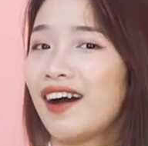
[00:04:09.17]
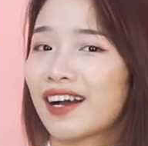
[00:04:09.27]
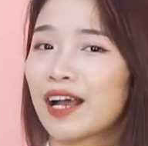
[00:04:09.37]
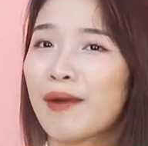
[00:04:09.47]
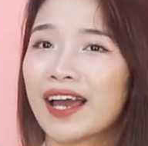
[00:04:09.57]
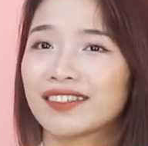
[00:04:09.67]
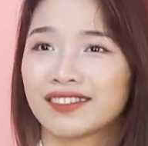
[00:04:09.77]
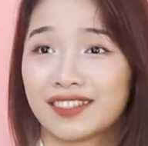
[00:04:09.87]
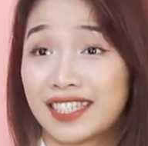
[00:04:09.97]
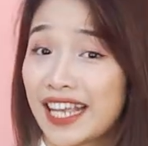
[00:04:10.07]
uh, các bạn
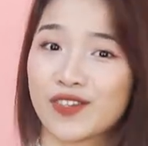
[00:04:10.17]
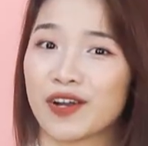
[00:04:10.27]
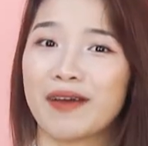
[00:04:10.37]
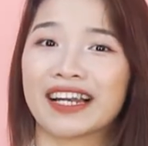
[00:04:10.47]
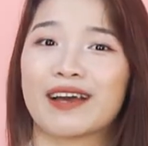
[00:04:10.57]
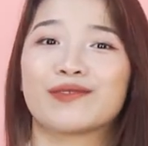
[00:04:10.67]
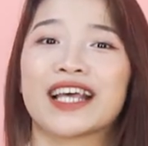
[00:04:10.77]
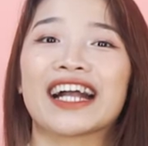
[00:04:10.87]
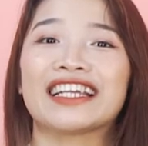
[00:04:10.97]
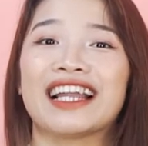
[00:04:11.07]
sẽ cho các bạn cảm
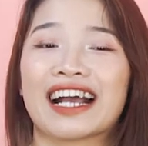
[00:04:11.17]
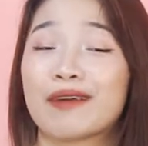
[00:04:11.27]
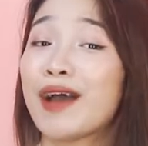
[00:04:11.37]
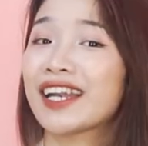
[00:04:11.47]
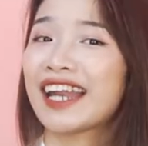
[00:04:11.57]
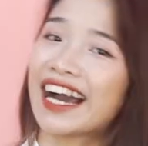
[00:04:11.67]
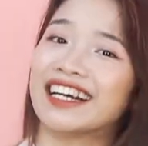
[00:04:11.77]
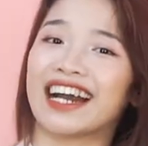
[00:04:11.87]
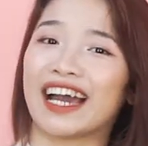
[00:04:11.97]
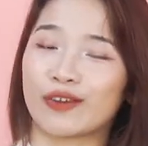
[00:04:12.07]
giác như là các bạn
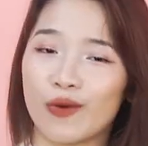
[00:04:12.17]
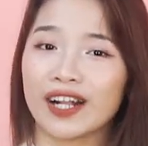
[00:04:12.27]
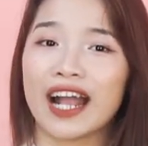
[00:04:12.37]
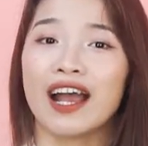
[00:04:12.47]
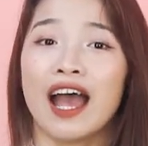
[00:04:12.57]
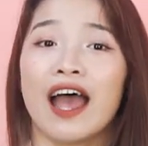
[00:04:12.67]
đang ở Hàn Quốc nhé.